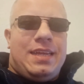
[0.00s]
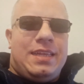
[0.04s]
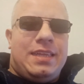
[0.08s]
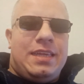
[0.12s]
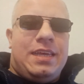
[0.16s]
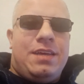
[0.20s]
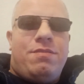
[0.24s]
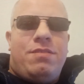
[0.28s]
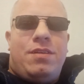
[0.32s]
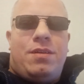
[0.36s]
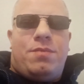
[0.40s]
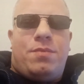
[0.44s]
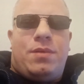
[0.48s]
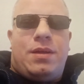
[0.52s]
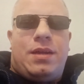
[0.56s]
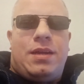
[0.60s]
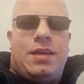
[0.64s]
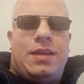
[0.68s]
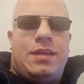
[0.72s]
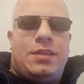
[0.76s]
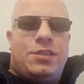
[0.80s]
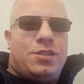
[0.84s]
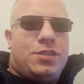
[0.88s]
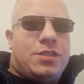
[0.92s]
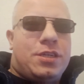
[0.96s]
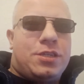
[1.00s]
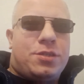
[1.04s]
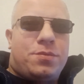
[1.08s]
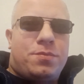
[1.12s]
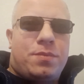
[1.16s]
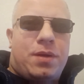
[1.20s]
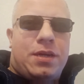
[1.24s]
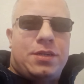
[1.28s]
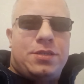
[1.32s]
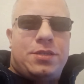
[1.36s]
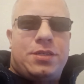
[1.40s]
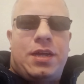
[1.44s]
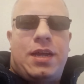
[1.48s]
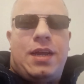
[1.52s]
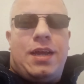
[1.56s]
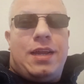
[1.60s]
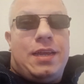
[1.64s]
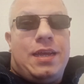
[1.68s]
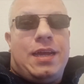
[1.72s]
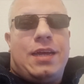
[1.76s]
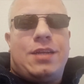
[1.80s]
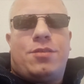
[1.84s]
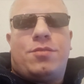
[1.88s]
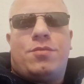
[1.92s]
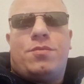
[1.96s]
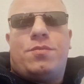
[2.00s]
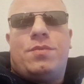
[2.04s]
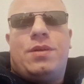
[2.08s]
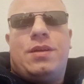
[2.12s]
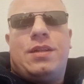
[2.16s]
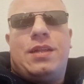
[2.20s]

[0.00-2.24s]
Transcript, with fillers: Nie wiem, czy też macie, ale ja to,